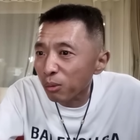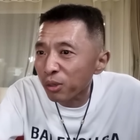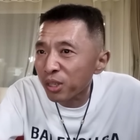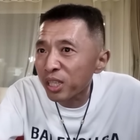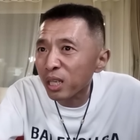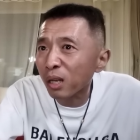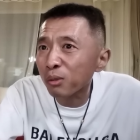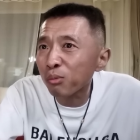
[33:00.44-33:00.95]

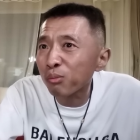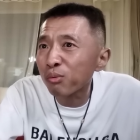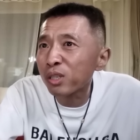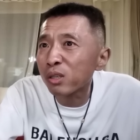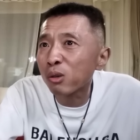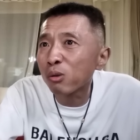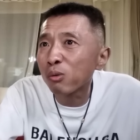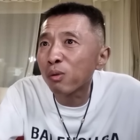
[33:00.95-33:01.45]
下肚
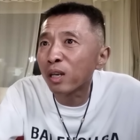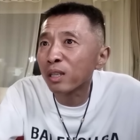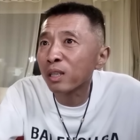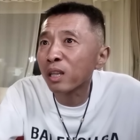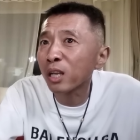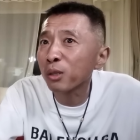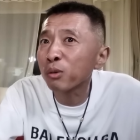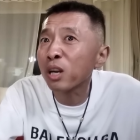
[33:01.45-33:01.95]
之后啊，
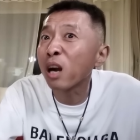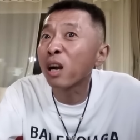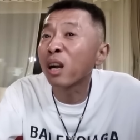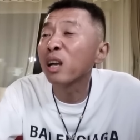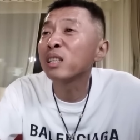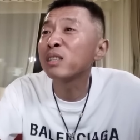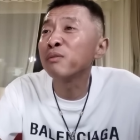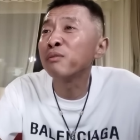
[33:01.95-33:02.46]
他就敞开
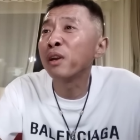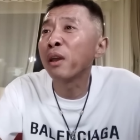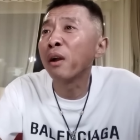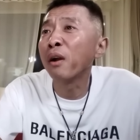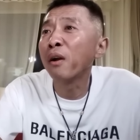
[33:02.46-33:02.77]
了心扉啊。